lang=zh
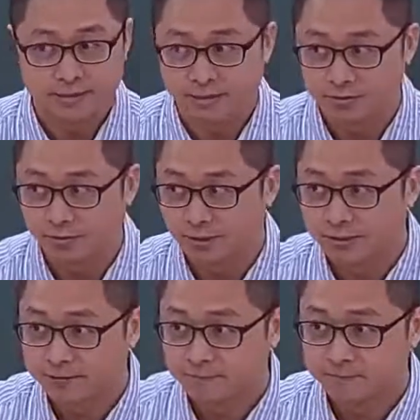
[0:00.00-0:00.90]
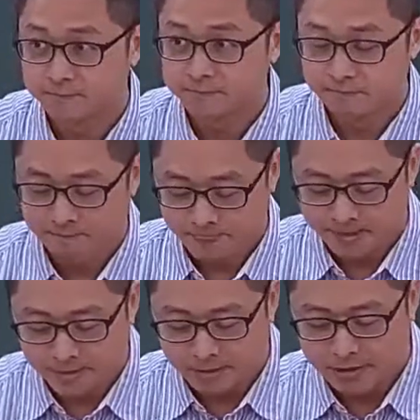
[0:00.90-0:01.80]
这样听得懂吗？
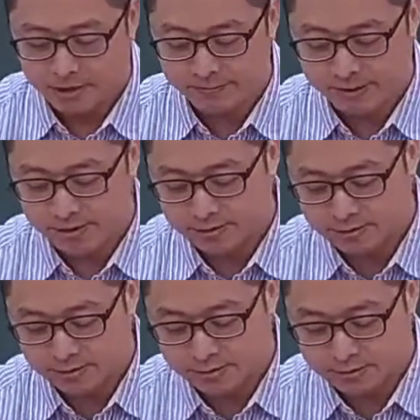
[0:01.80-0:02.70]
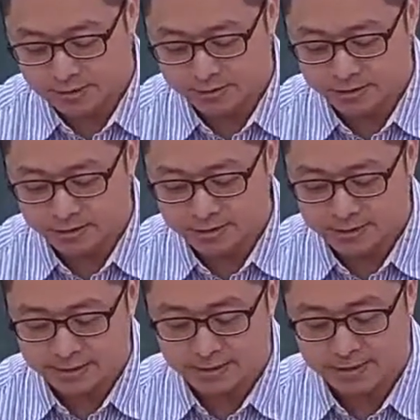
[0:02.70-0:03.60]
好，那你把四三二
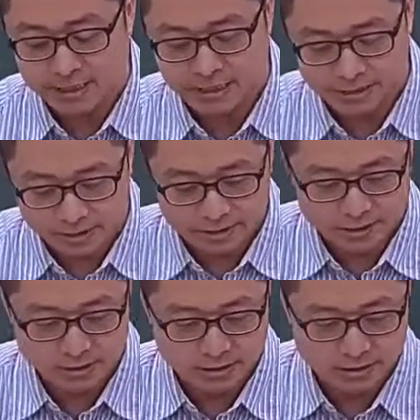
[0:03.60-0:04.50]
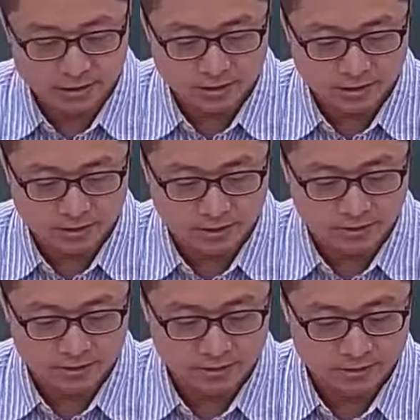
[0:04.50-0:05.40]
一再加上一，
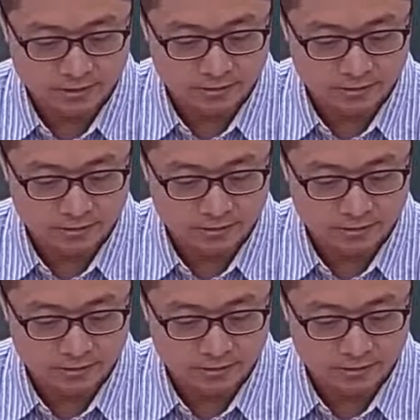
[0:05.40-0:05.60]
好，